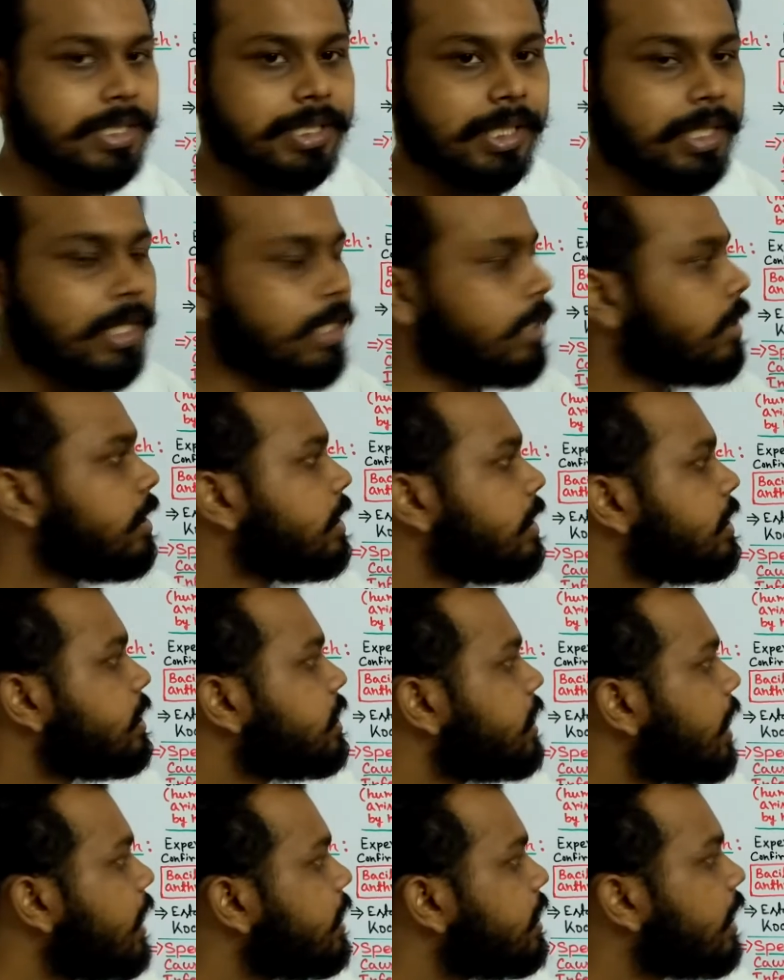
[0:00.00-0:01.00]
কালচারে
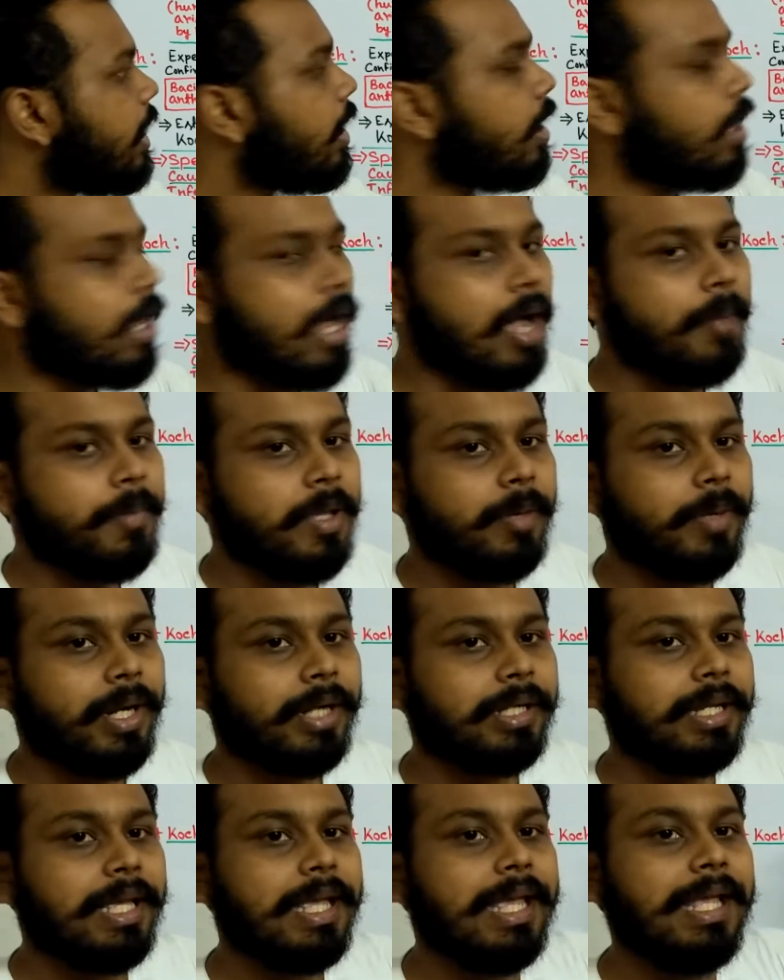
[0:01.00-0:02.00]
সেইটা আমি এবার
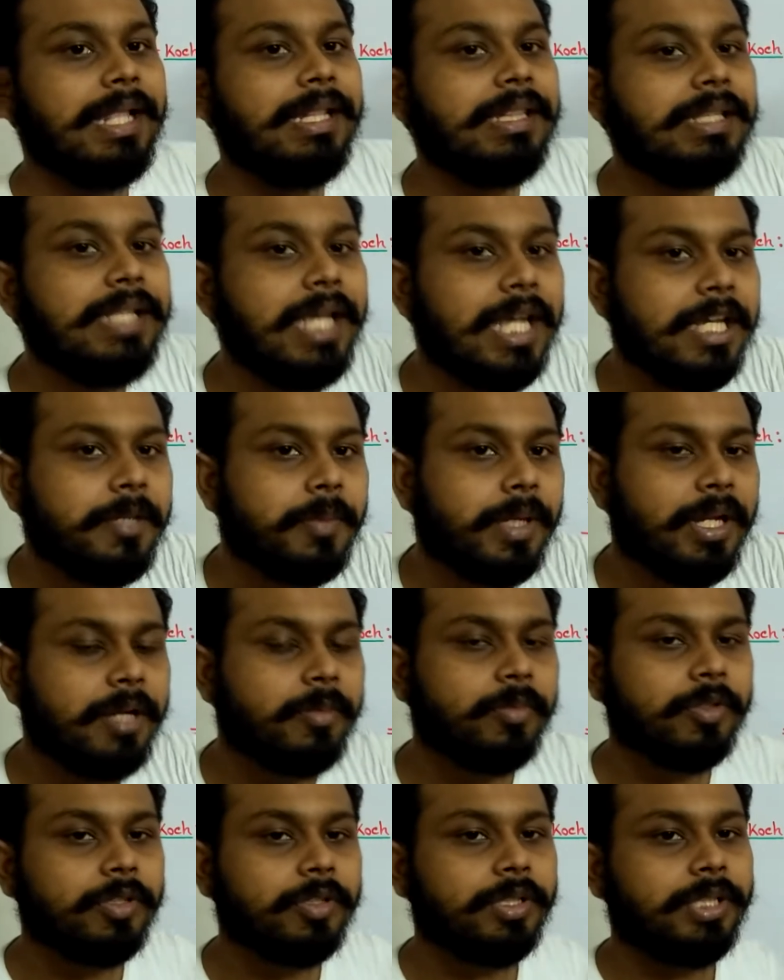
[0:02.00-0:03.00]
একটা হেলদি
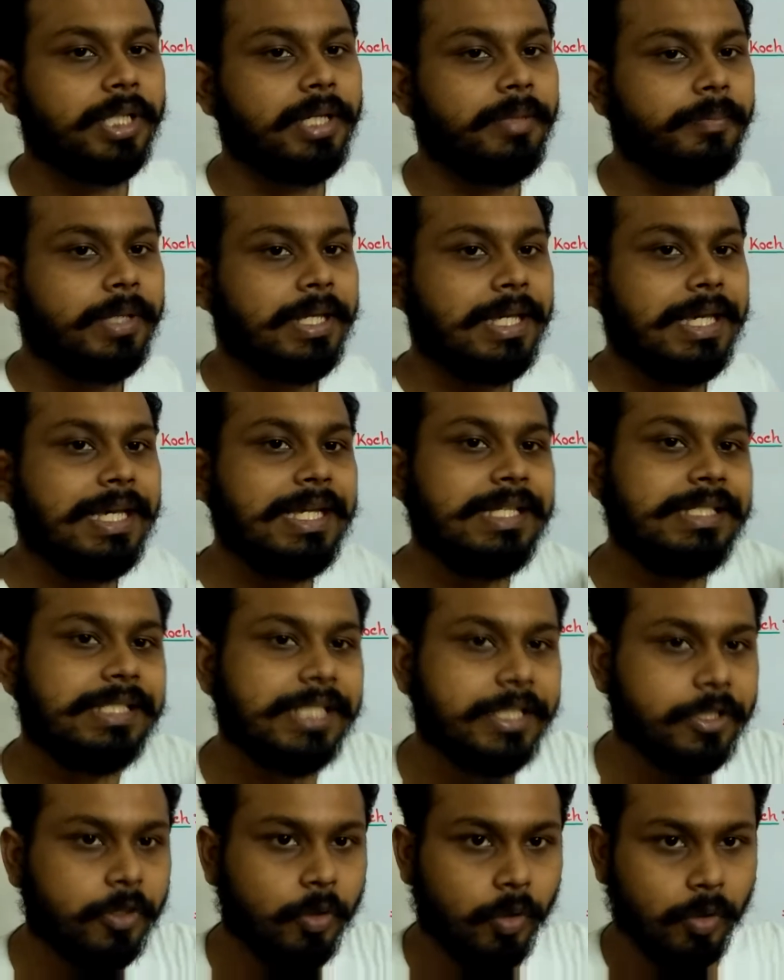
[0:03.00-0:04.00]
অ্যানিমালের মধ্যে
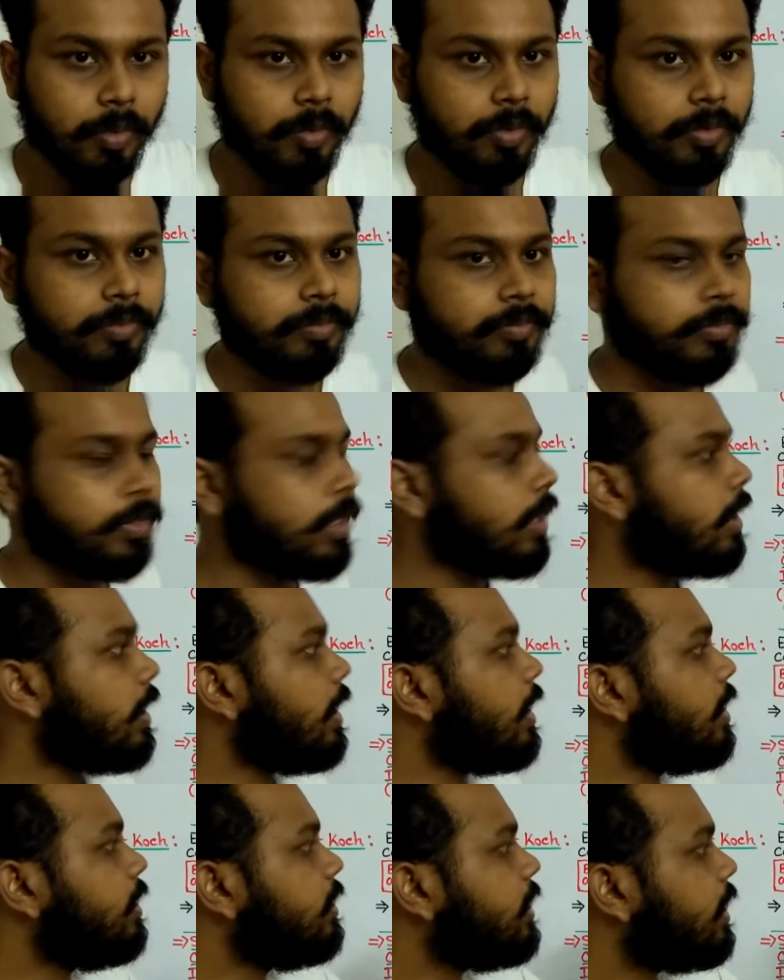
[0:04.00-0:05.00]
ইনজেক্ট করব
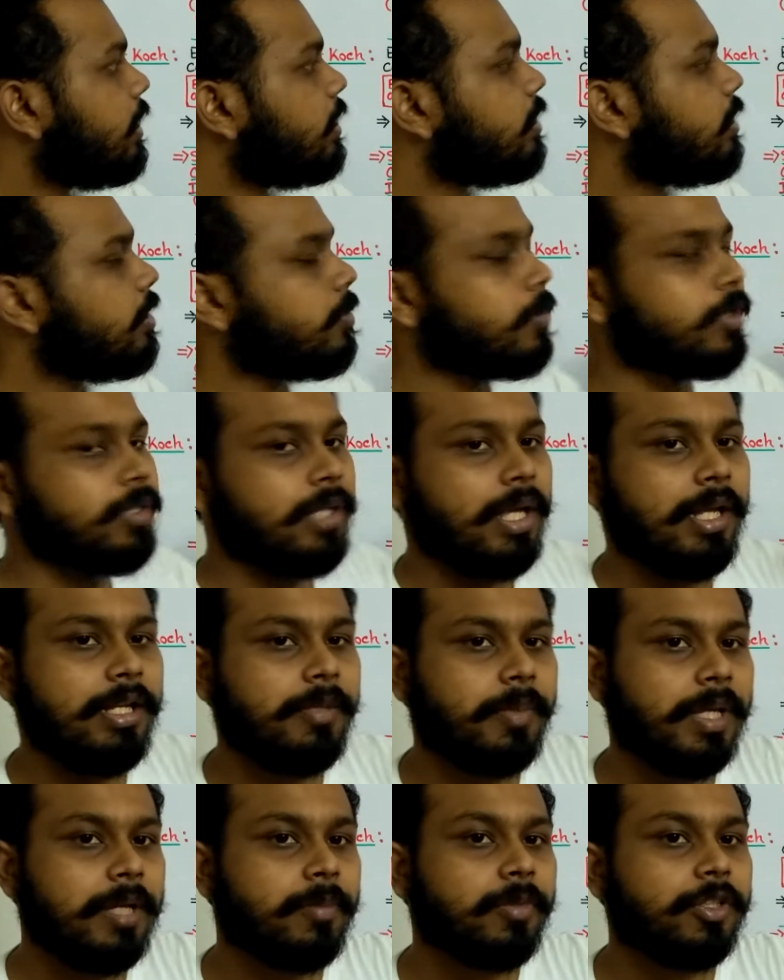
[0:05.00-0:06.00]
হেলদি
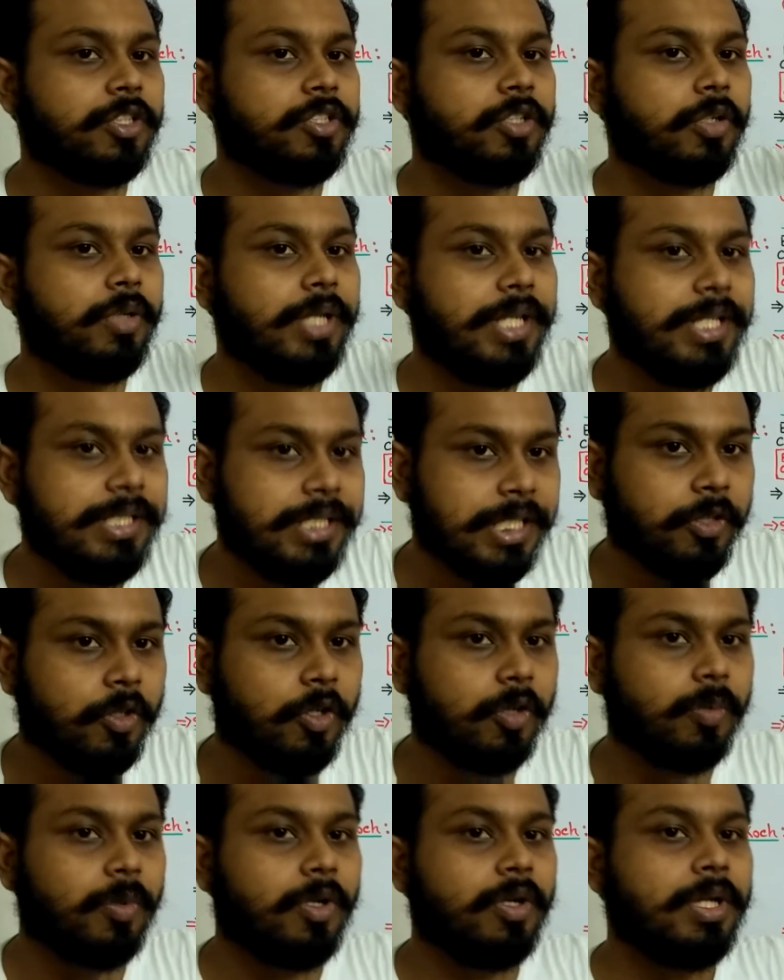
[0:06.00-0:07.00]
অ্যানিমালের মধ্যে যখন ইনজেক্ট
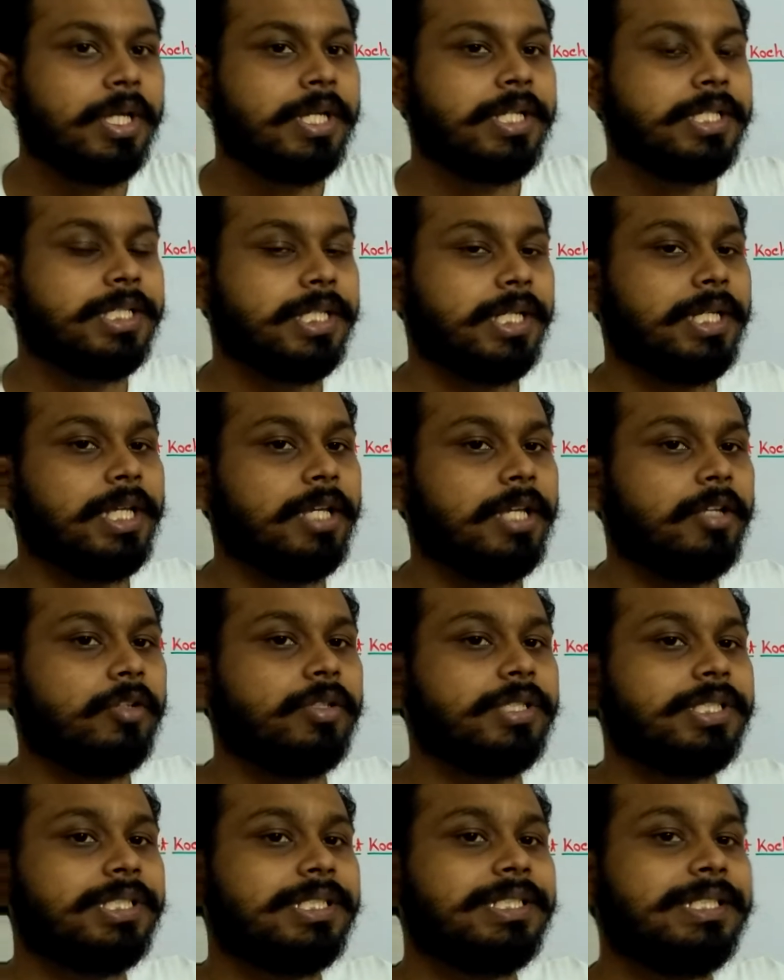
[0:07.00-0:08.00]
করব সেটা যেন
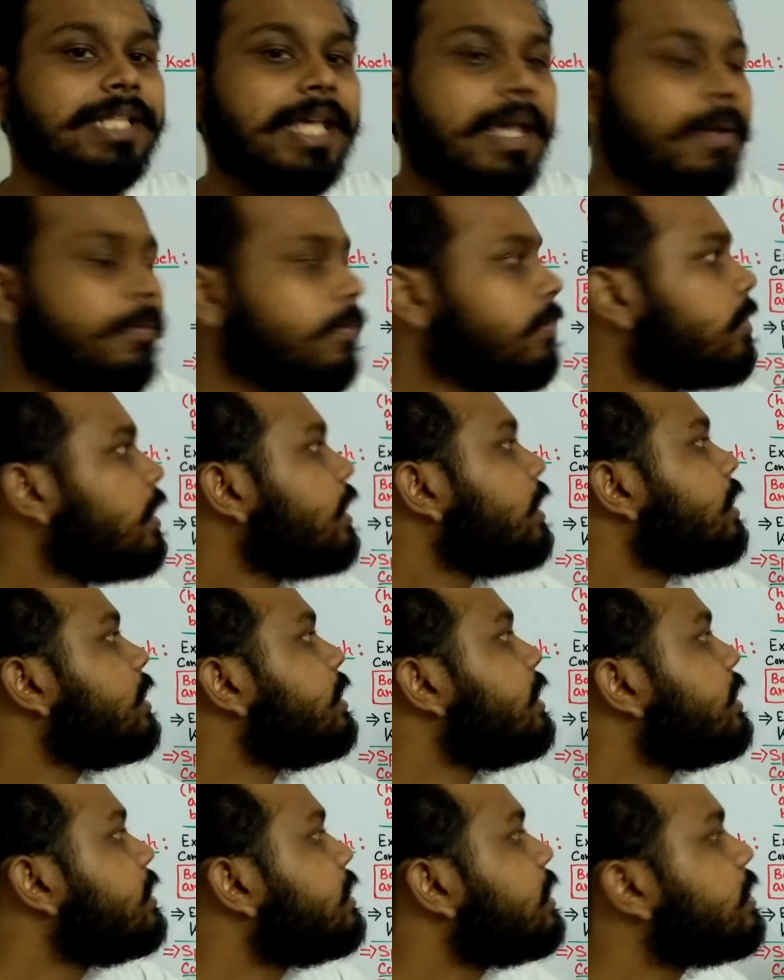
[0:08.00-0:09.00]
সেম
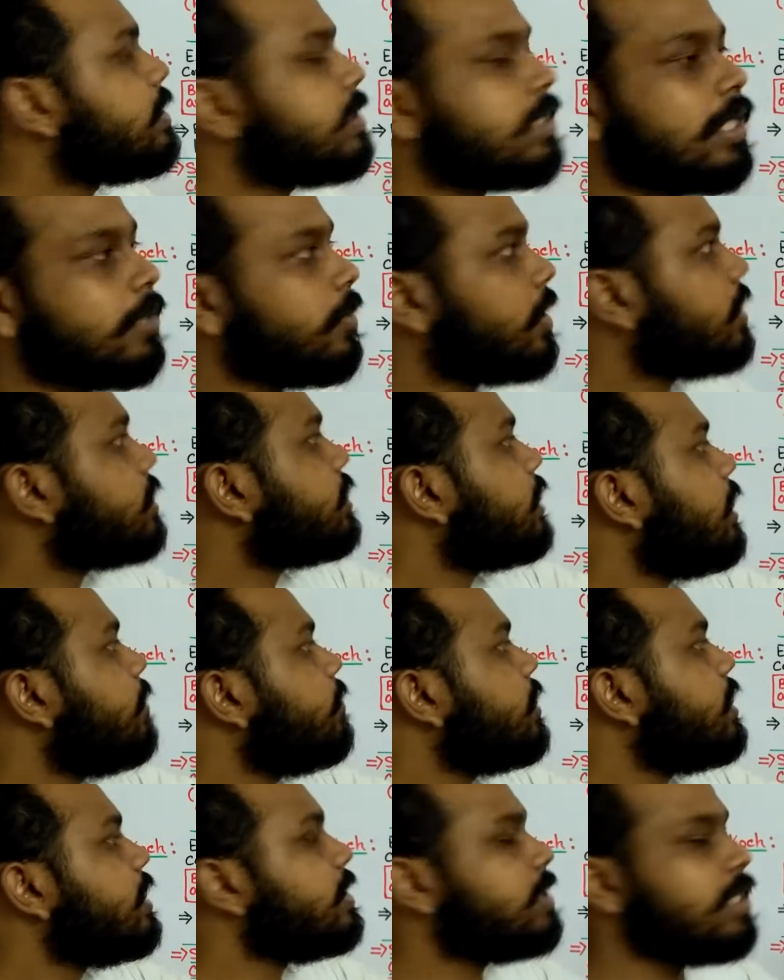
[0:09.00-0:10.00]
ডিজিজটা মানে সেম
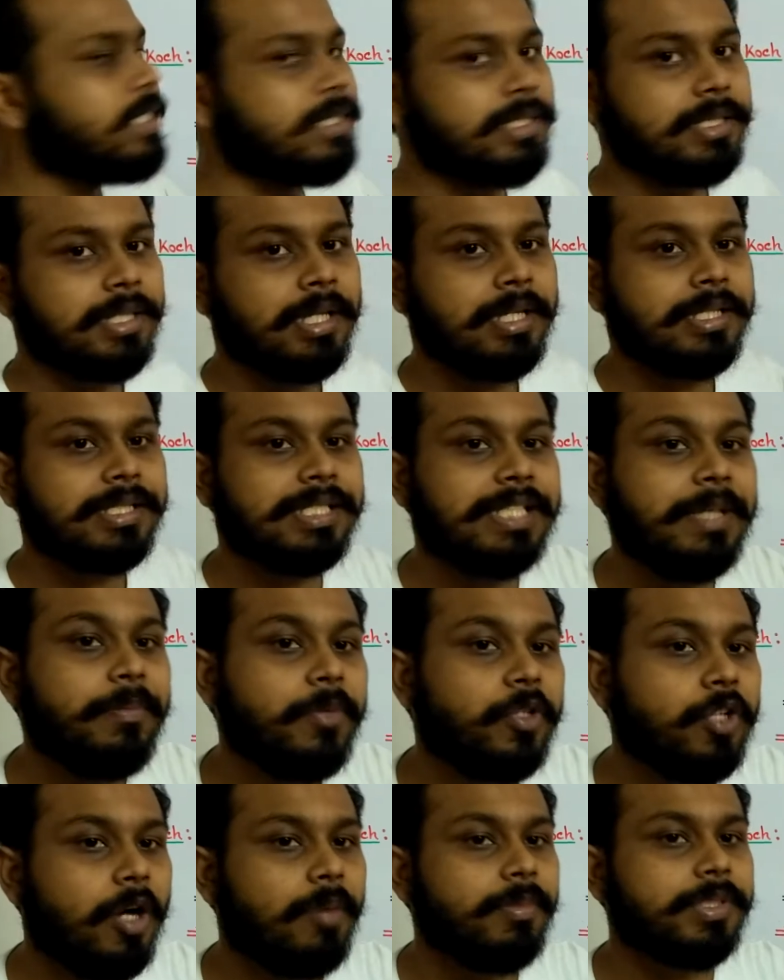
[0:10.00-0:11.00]
ডিজিজ
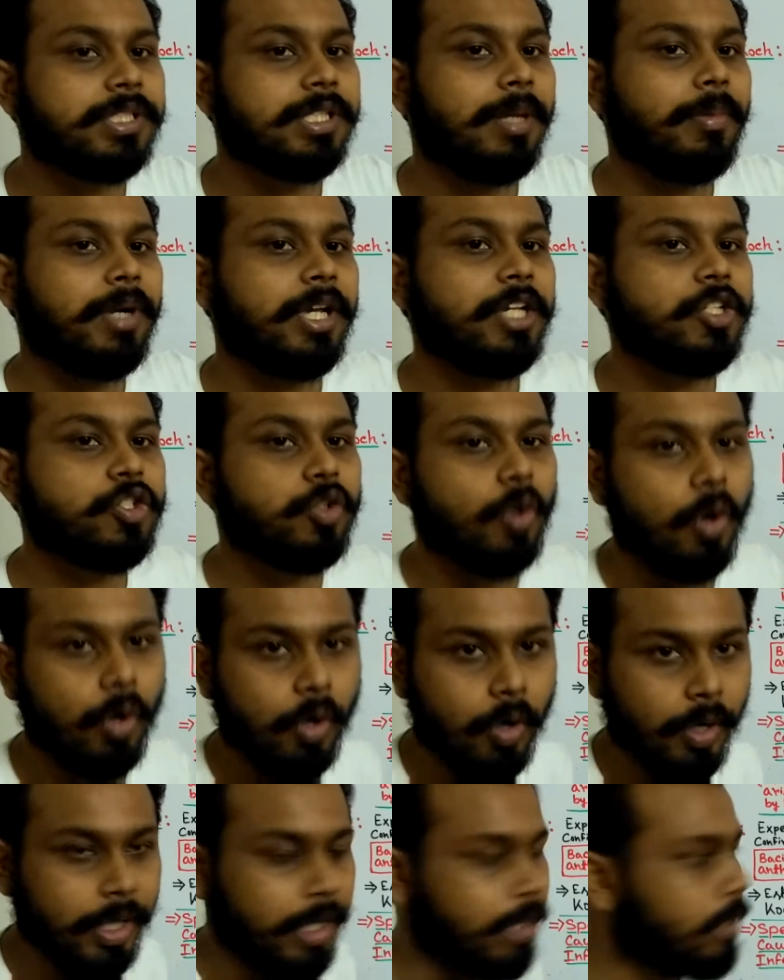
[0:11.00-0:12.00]
সিমটমস আমাকে শো
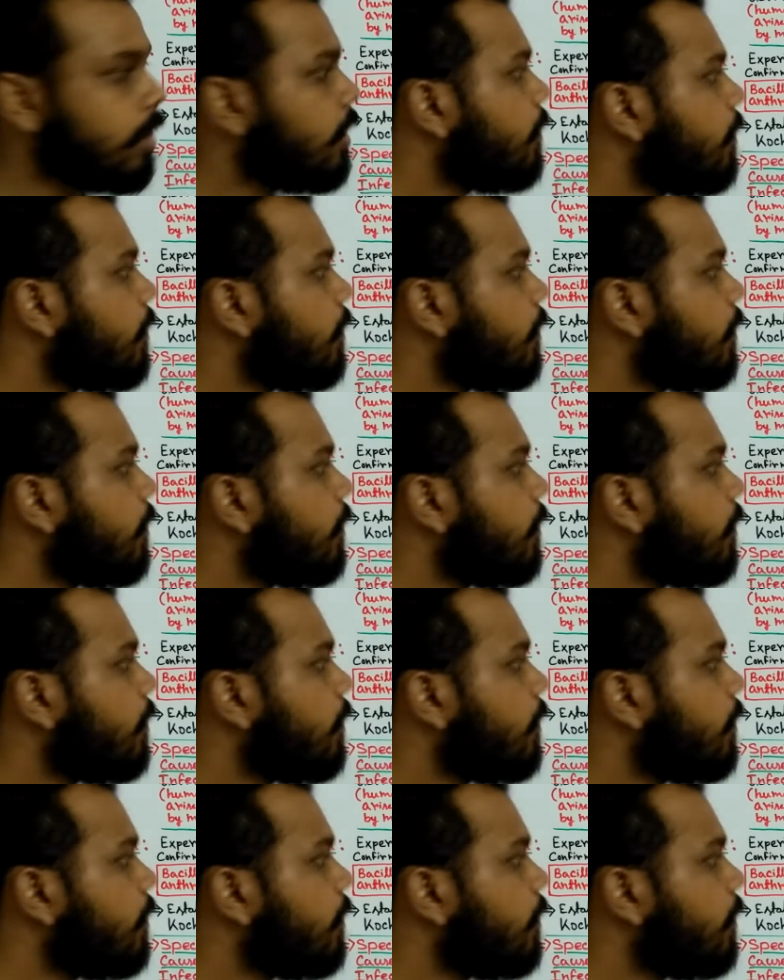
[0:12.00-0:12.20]
করে